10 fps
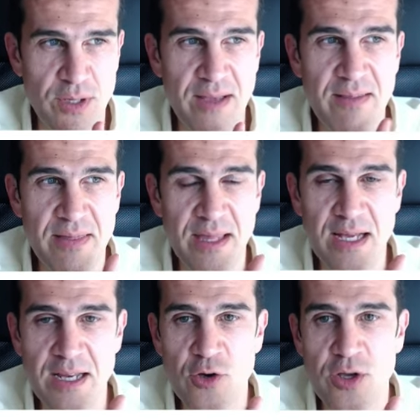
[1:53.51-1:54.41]
que es
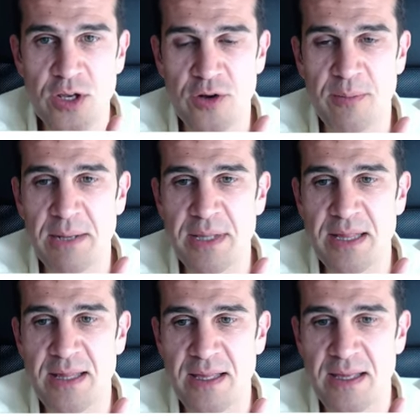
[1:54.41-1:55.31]
cíclico y
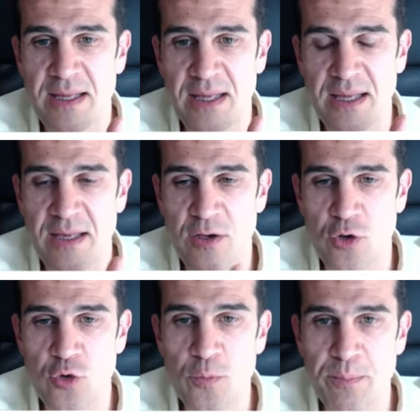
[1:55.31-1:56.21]
normalmente eh,
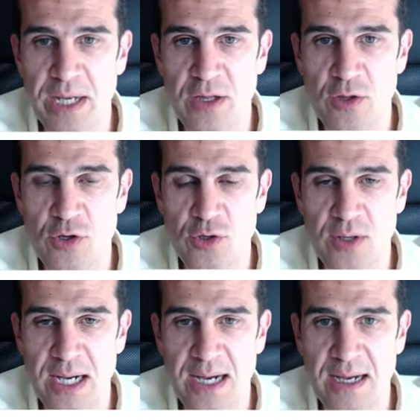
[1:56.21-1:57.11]
con un
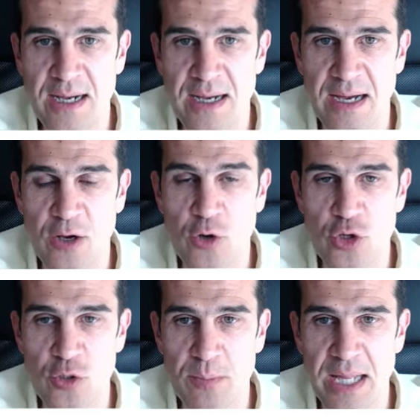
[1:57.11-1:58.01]
periodo a,
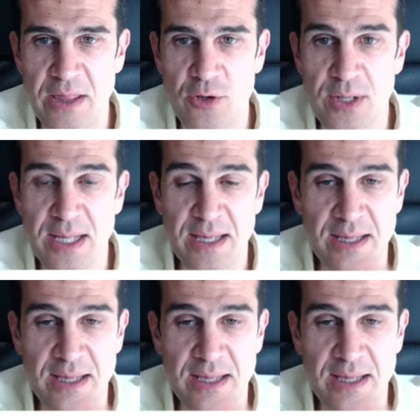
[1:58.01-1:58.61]
corto plazo.